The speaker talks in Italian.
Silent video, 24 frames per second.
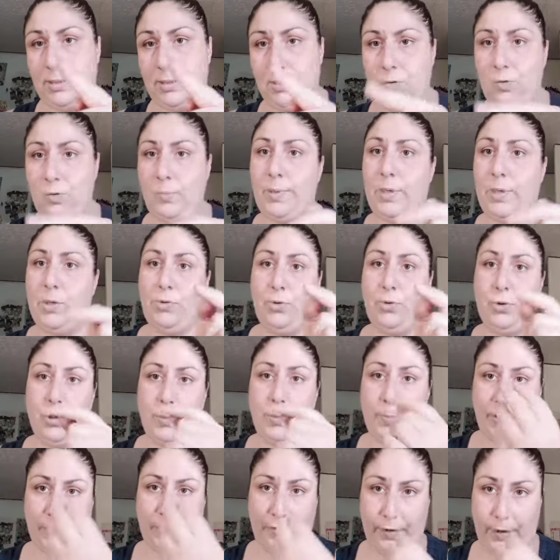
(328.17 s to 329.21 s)
sopra giusto
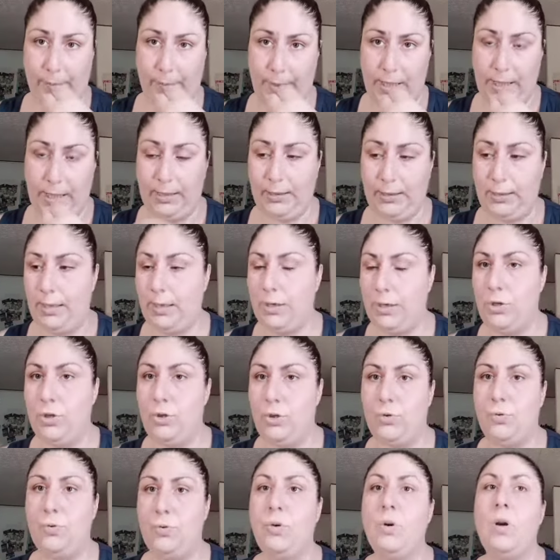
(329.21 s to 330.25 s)
per farmele andare
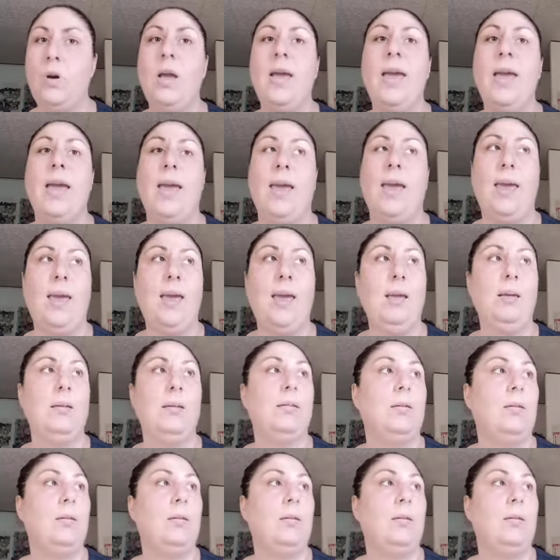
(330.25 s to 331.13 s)
giù e